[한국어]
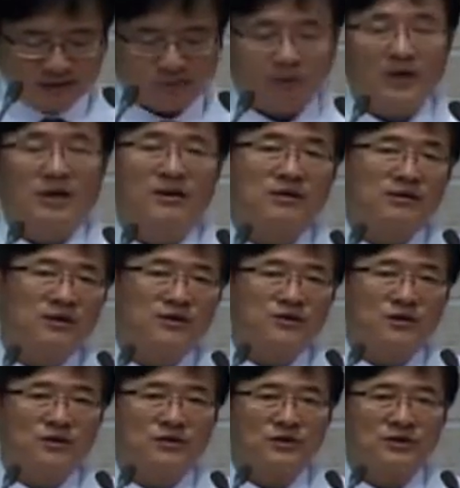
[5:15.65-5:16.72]
파괴된
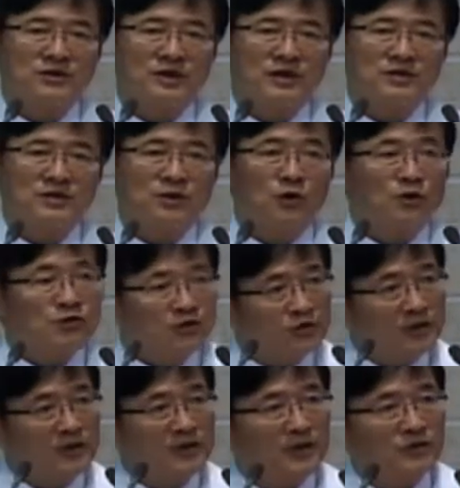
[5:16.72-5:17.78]
성전을 다시
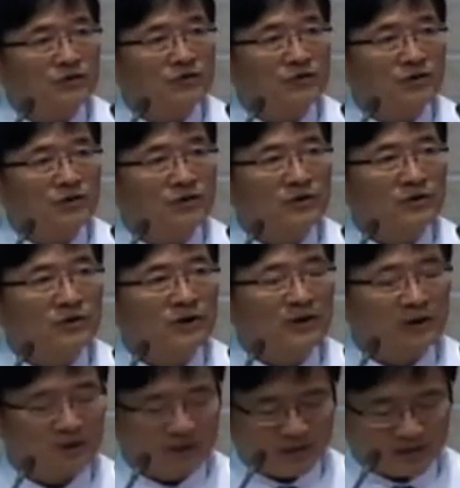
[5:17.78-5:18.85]
건축하게 해 주셨고요.
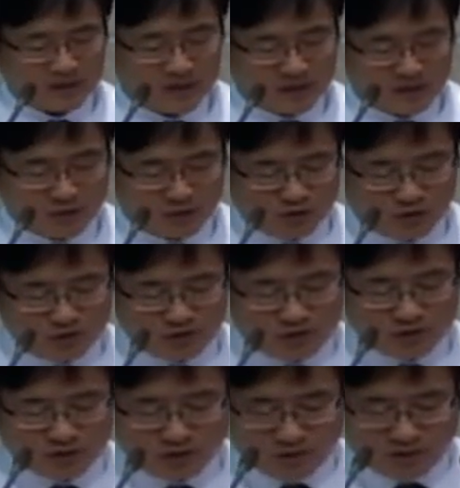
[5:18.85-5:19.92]
무너진
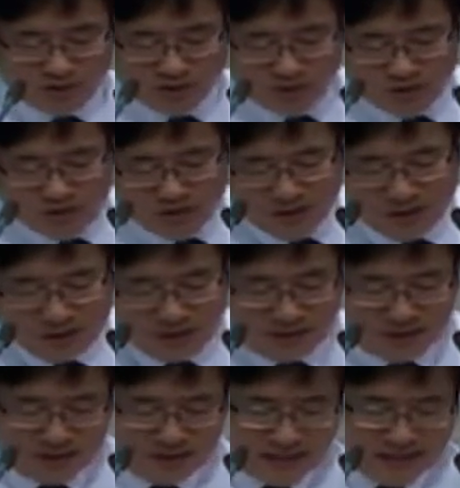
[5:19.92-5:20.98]
성벽을
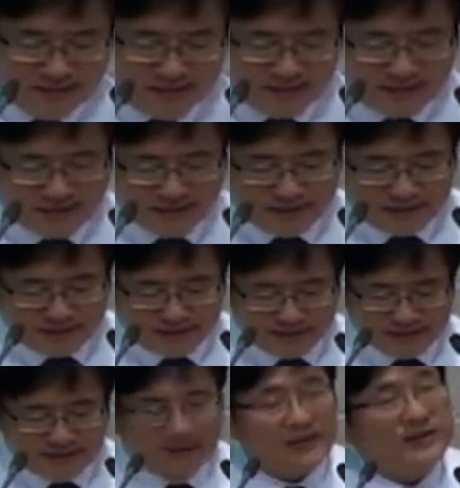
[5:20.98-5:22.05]
다시
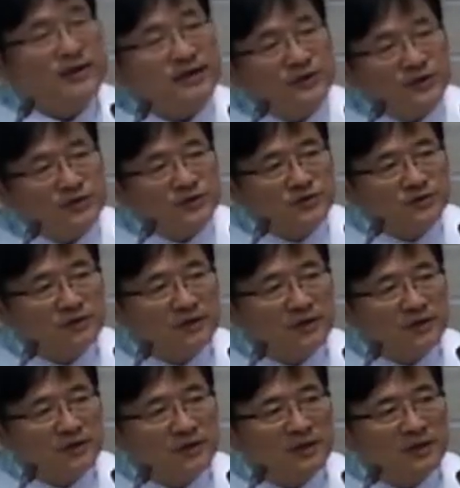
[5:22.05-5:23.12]
쌓게
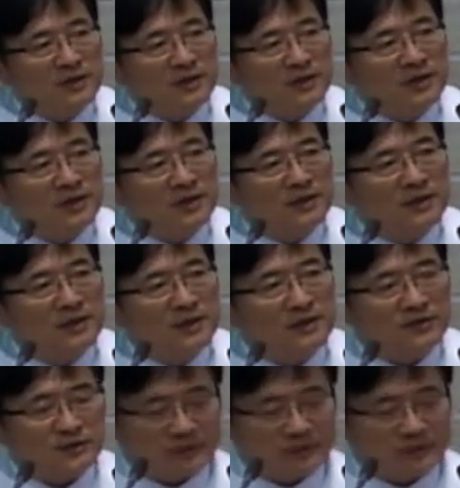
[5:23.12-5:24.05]
하셨습니다. 그래서